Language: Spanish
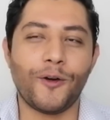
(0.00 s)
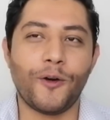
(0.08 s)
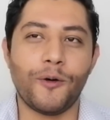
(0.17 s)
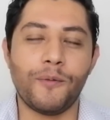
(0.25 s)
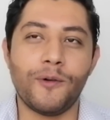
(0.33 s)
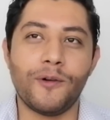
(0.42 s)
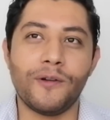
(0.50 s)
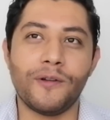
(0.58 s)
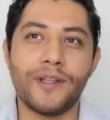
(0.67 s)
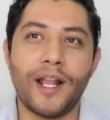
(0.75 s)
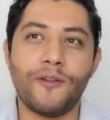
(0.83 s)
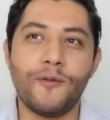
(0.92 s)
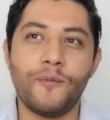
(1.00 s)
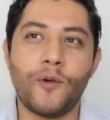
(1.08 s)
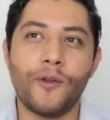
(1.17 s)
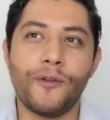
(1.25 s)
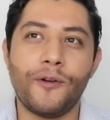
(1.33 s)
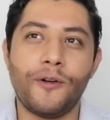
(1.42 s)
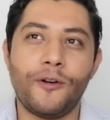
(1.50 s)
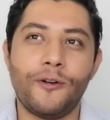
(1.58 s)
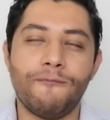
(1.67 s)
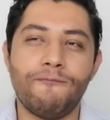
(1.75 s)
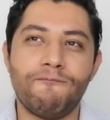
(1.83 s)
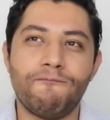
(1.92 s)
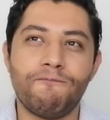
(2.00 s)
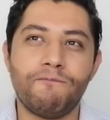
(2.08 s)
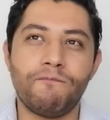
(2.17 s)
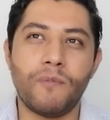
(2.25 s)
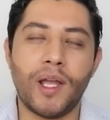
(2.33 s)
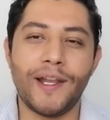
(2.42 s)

como de algún modo mm,